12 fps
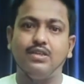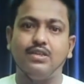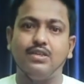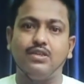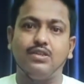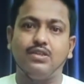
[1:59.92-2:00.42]

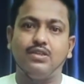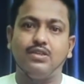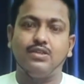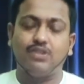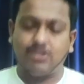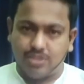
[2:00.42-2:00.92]
তিনি সাধারণত
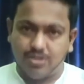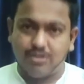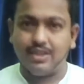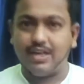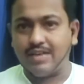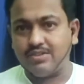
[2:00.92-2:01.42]
কখনো
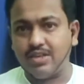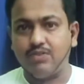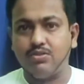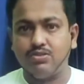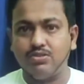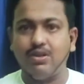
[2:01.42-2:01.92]
কাউকে
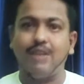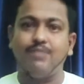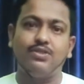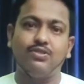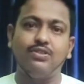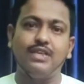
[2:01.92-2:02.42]
চলে
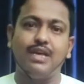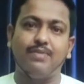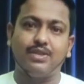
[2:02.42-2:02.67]
যেতে বলতেন